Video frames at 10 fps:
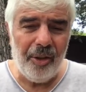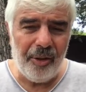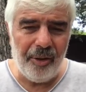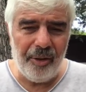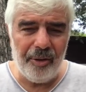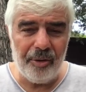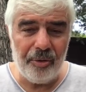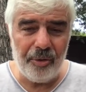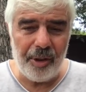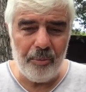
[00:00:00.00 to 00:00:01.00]
e,
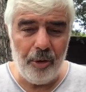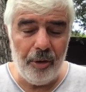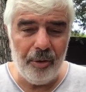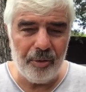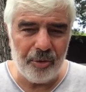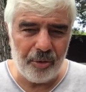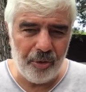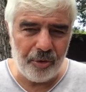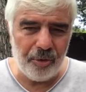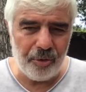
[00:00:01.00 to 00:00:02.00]
Suriye Milli Ordusu,
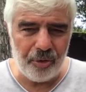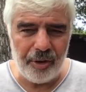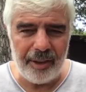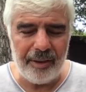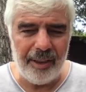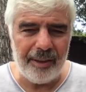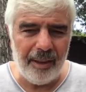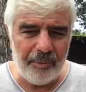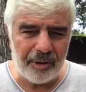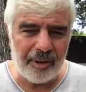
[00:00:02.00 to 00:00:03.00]
ÖSU güçlerinden
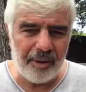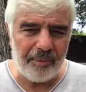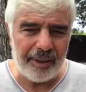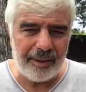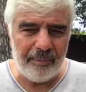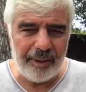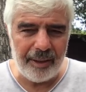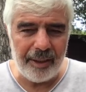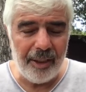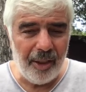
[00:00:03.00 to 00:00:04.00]
de bir takım
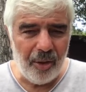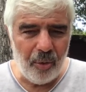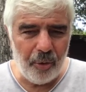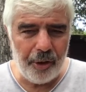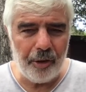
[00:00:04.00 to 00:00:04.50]
kesimleri oraya